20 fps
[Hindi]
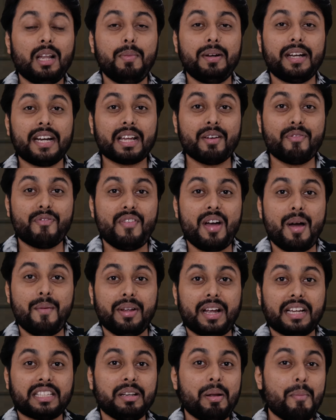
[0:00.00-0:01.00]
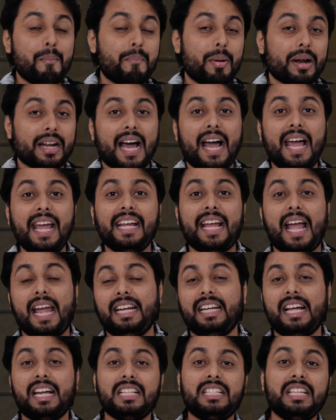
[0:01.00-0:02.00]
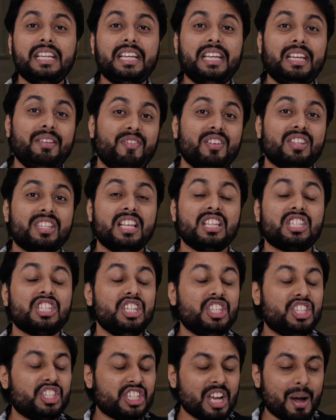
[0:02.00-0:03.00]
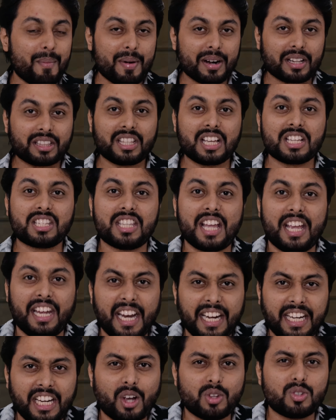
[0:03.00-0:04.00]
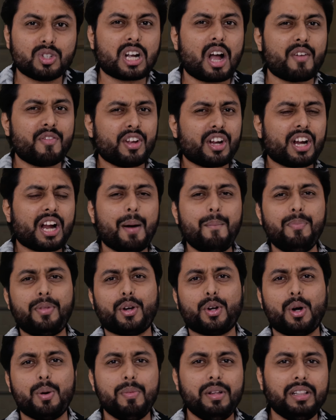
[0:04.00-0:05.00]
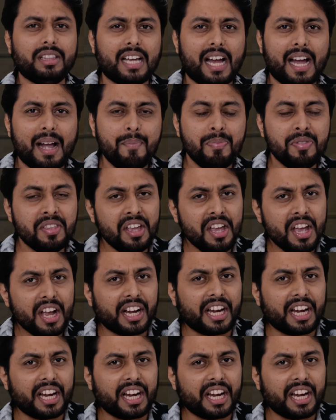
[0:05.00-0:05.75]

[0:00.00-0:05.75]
नैनोमीटर के फैब्रिकेशन में बनाए गए एनर्जी इफिशियंसी जबरदस्त है हीटिंग उसे काफी कम देखने को मिलता है